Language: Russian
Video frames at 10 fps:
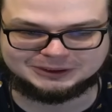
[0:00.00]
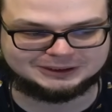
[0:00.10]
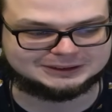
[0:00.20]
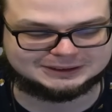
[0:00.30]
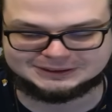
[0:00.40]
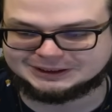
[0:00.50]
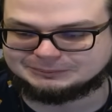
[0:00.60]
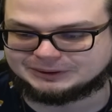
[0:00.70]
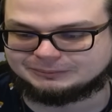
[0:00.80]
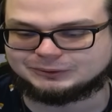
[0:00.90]
да,
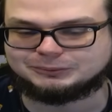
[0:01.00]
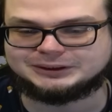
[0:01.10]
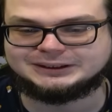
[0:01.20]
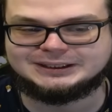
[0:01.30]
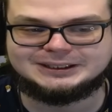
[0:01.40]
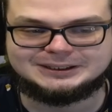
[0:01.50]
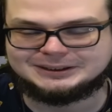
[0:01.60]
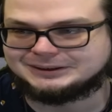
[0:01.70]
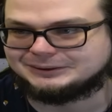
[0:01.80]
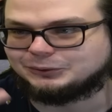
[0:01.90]
рассказать прям, но мы
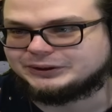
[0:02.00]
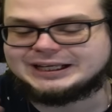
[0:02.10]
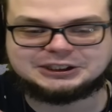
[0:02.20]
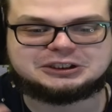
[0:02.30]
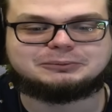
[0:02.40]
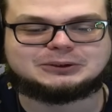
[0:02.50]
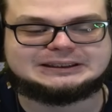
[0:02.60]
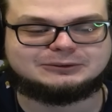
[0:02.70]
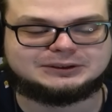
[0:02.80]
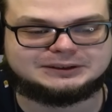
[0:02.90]
ну, я решил
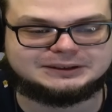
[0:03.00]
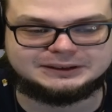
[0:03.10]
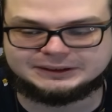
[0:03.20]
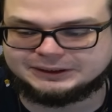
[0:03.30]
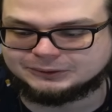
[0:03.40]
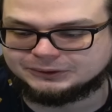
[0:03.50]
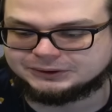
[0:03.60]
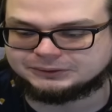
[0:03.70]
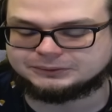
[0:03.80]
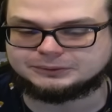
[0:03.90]
просто вот и кинул
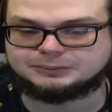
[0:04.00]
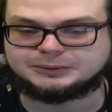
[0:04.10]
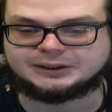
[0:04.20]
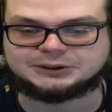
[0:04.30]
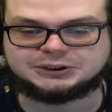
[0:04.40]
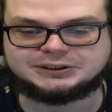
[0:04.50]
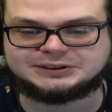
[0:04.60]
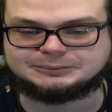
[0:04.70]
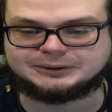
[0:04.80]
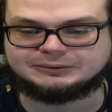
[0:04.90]
Игорю предложение,
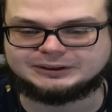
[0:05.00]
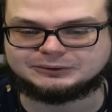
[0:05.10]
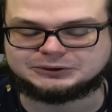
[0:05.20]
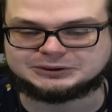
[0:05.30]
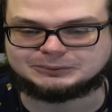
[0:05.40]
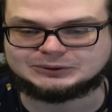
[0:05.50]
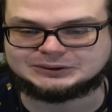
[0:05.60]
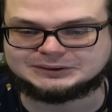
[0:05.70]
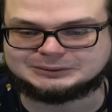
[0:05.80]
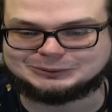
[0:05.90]
типа, давай вот сейчас
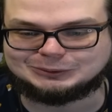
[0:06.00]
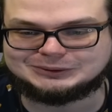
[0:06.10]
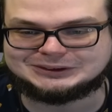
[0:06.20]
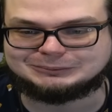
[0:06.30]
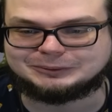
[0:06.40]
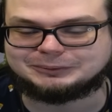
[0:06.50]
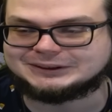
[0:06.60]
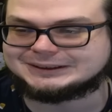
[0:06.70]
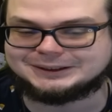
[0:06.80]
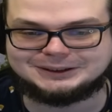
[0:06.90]
просто соберемся там и
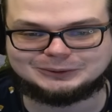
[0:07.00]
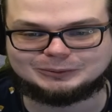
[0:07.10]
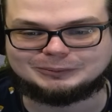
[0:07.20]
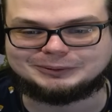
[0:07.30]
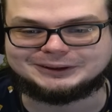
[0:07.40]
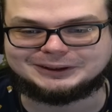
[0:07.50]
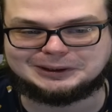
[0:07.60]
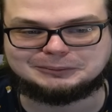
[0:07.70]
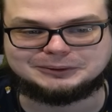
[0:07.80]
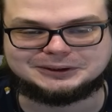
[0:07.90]
поностальгируем, и
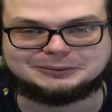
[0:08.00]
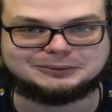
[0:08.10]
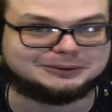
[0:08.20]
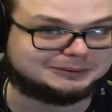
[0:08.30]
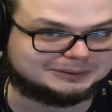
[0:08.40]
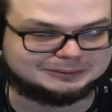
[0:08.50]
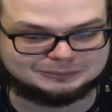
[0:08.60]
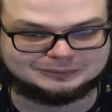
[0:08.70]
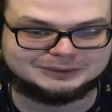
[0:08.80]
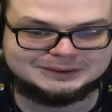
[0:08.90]
поиграем, и как бы и,
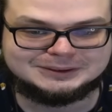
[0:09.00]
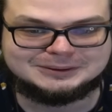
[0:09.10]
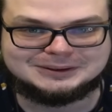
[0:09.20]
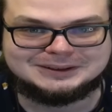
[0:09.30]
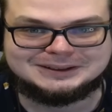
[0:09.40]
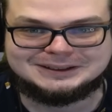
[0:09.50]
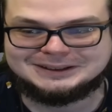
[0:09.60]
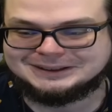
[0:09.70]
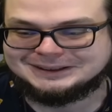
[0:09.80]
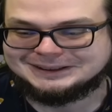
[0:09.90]
там... Да, я вообще уехать
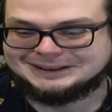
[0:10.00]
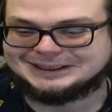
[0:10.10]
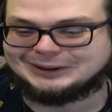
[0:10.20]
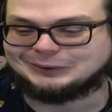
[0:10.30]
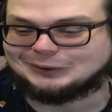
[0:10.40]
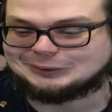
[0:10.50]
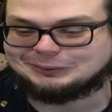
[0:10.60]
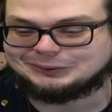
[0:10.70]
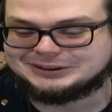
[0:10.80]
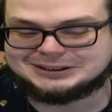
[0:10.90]
должен был из дома. Да, он должен
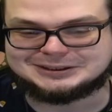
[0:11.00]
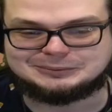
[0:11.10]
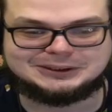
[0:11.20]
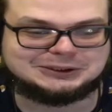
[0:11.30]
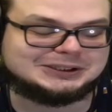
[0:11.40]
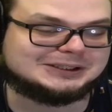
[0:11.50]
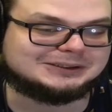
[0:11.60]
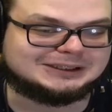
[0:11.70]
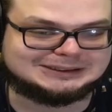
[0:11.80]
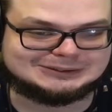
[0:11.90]
был уехать. Мне кажется, это
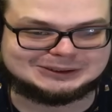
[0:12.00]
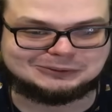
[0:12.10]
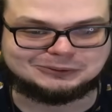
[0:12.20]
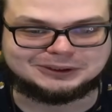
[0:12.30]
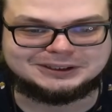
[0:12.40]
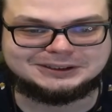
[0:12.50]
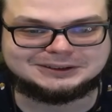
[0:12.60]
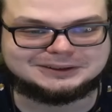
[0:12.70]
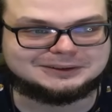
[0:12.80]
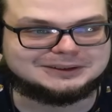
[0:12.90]
классно все равно.
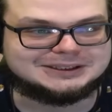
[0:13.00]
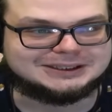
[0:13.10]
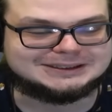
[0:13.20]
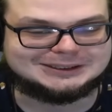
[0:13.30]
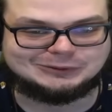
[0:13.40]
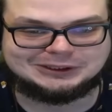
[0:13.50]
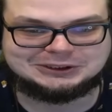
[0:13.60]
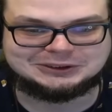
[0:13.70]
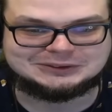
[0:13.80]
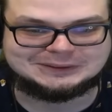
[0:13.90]
Какие-то интересные
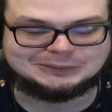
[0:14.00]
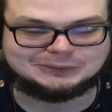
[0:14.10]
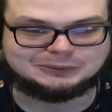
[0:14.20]
вещи все равно.